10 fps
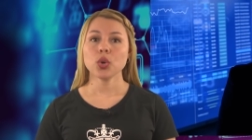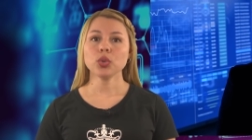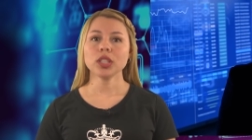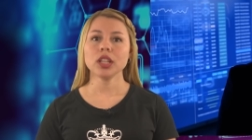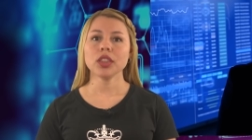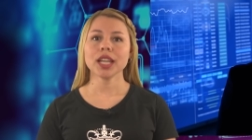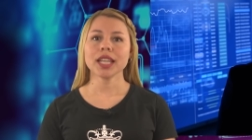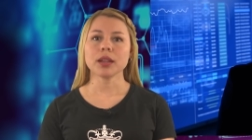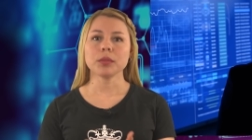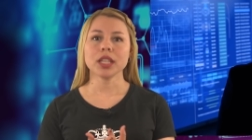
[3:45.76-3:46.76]
utilizan
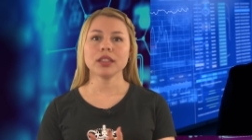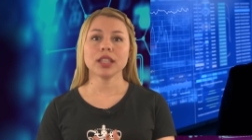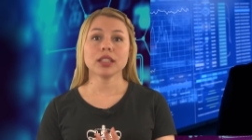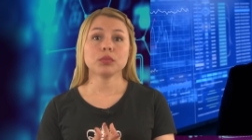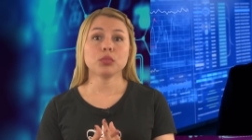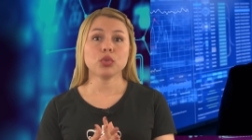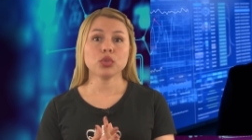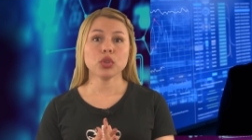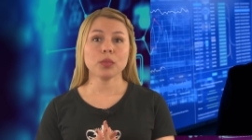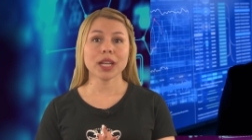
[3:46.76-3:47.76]
herramientas
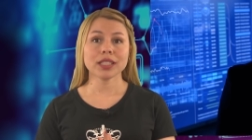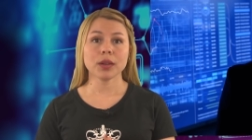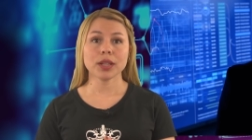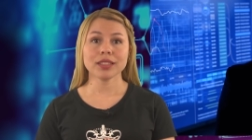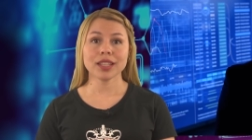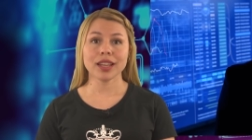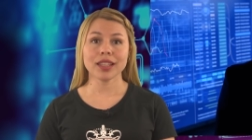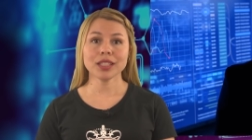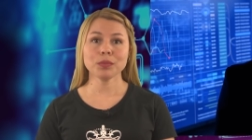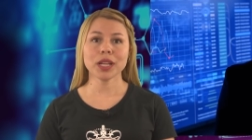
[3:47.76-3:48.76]
mucho más
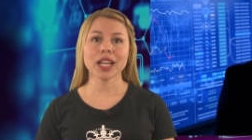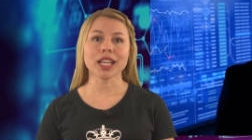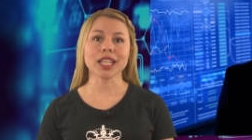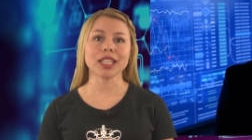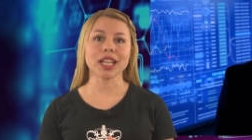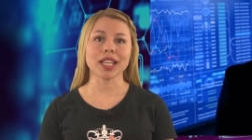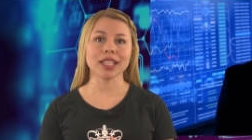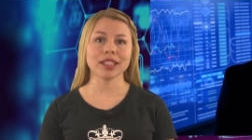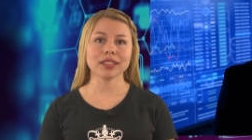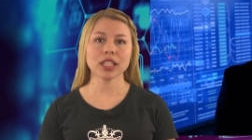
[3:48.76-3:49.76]
avanzadas para rastrear
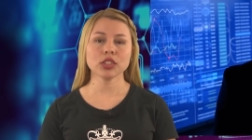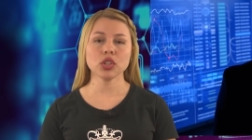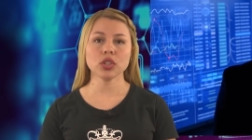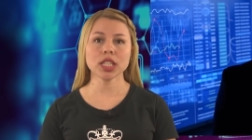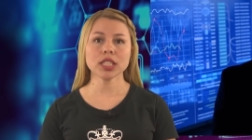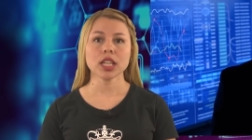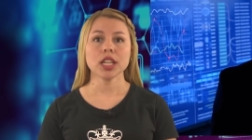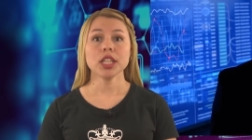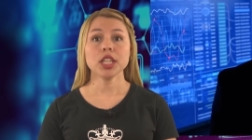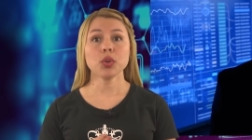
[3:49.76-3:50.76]
las transacciones
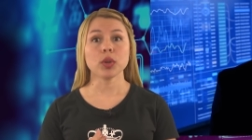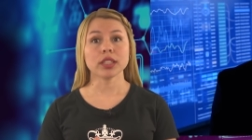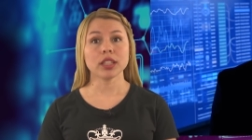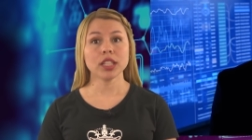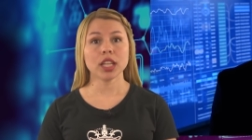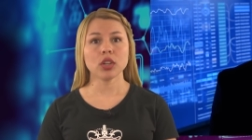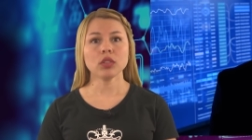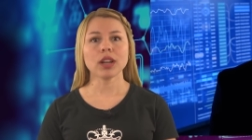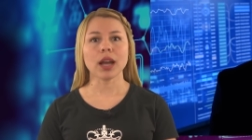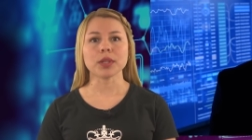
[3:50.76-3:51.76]
y cuesta
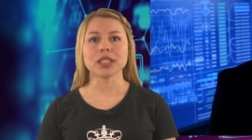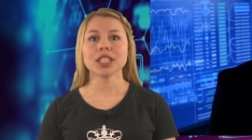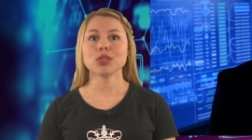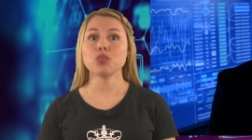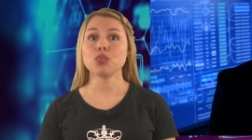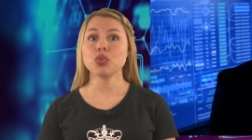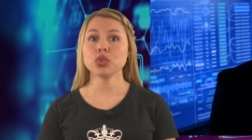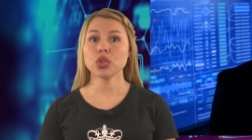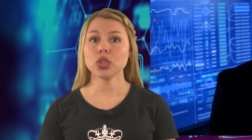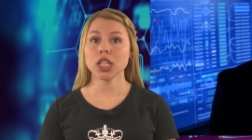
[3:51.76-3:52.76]
dinero, a veces
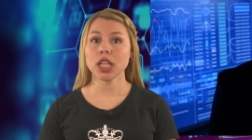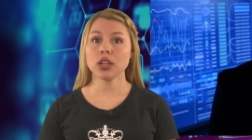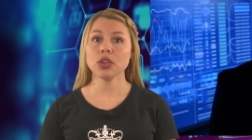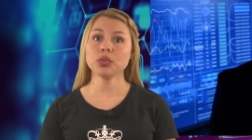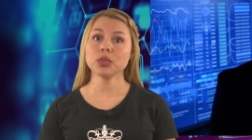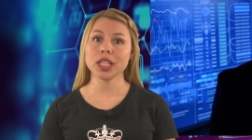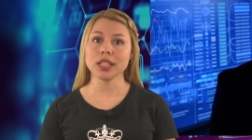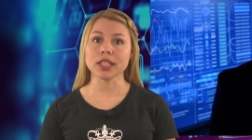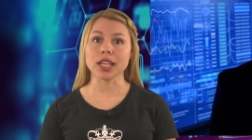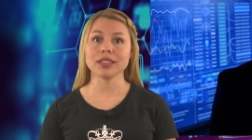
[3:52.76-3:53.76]
mucho dinero,
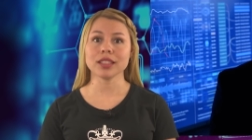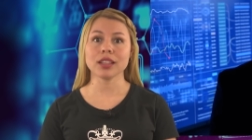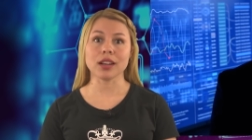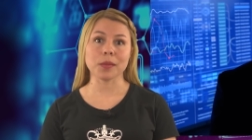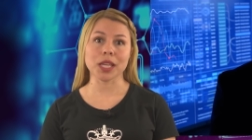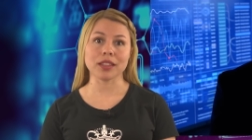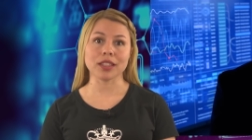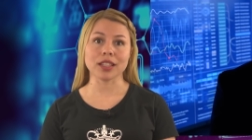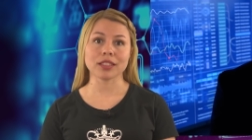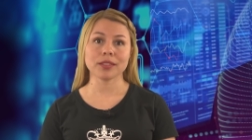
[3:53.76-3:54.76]
utilizar estas
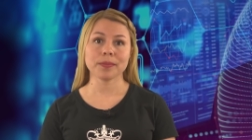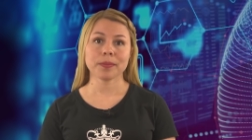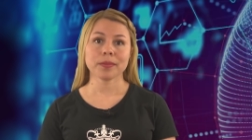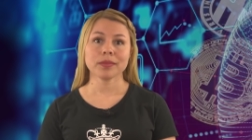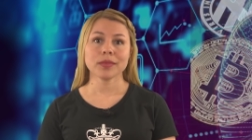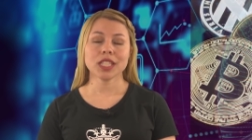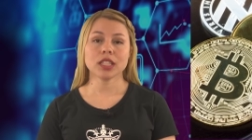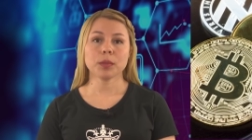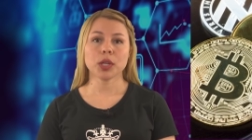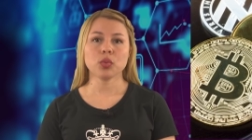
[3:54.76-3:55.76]
herramientas.
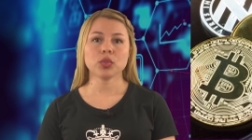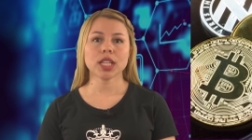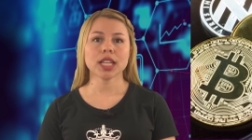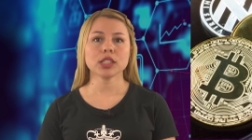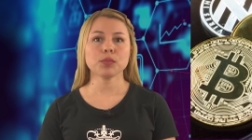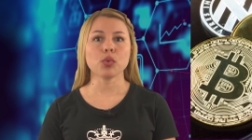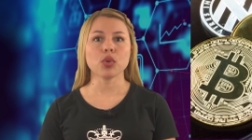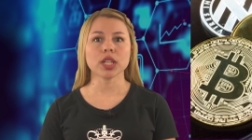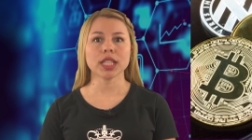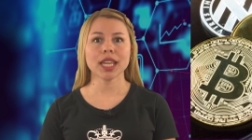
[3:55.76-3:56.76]
Si te preguntas
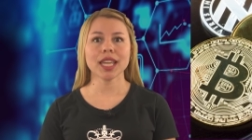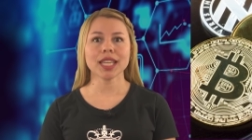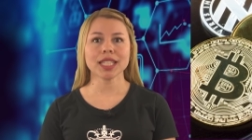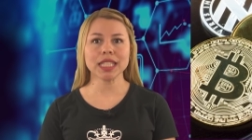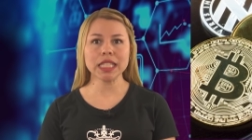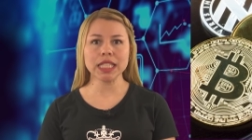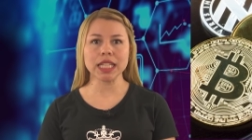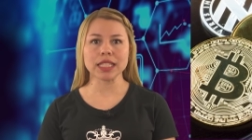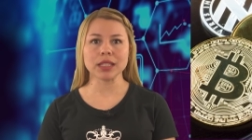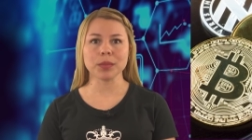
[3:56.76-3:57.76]
por qué
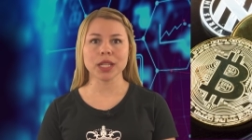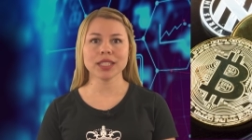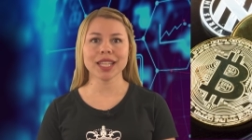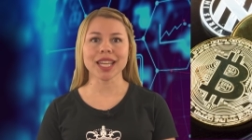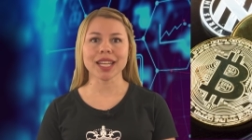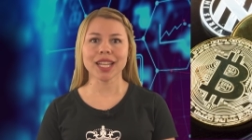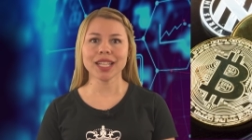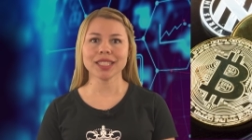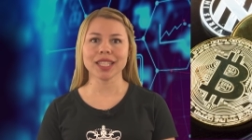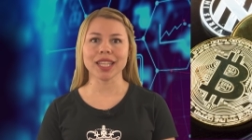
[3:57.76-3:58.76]
existen las empresas de
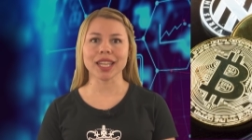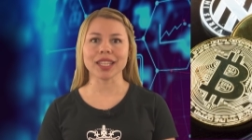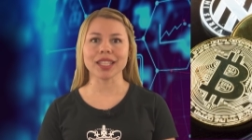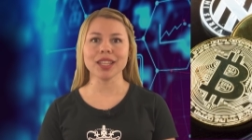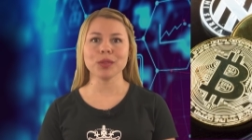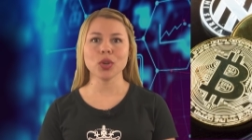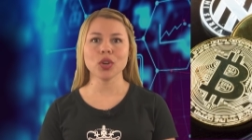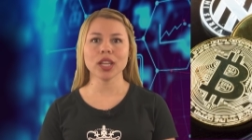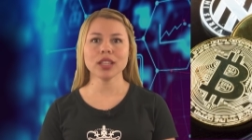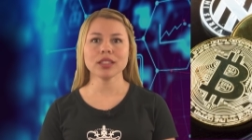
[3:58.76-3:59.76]
análisis de cadena de
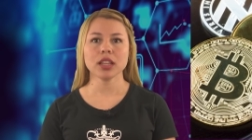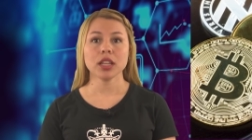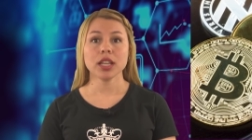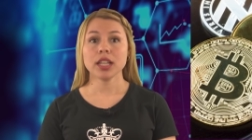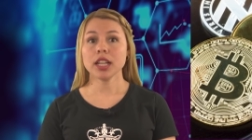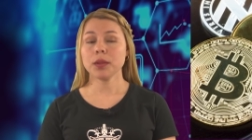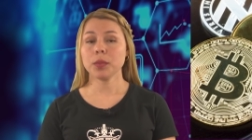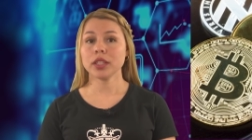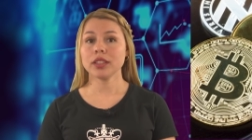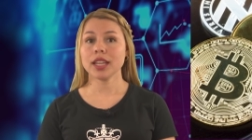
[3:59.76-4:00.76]
bloques, la
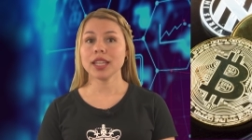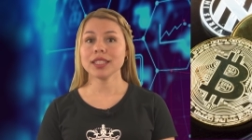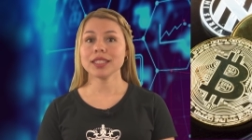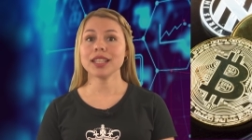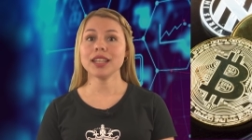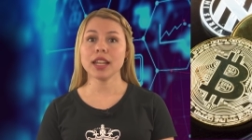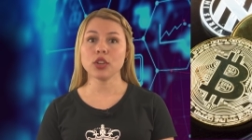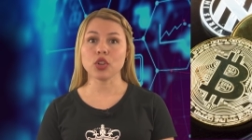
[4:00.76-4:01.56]
respuesta es la